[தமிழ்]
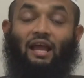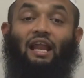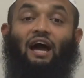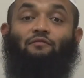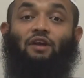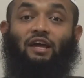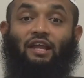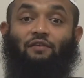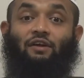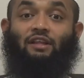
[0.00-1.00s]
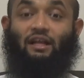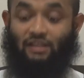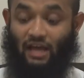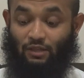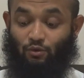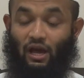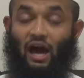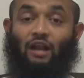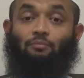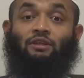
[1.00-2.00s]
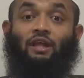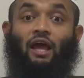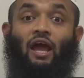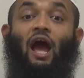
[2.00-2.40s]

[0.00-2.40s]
எல்லாம் வல்ல இறைவன் இந்த அத்தியாயத்துடைய ஆரம்பத்திலே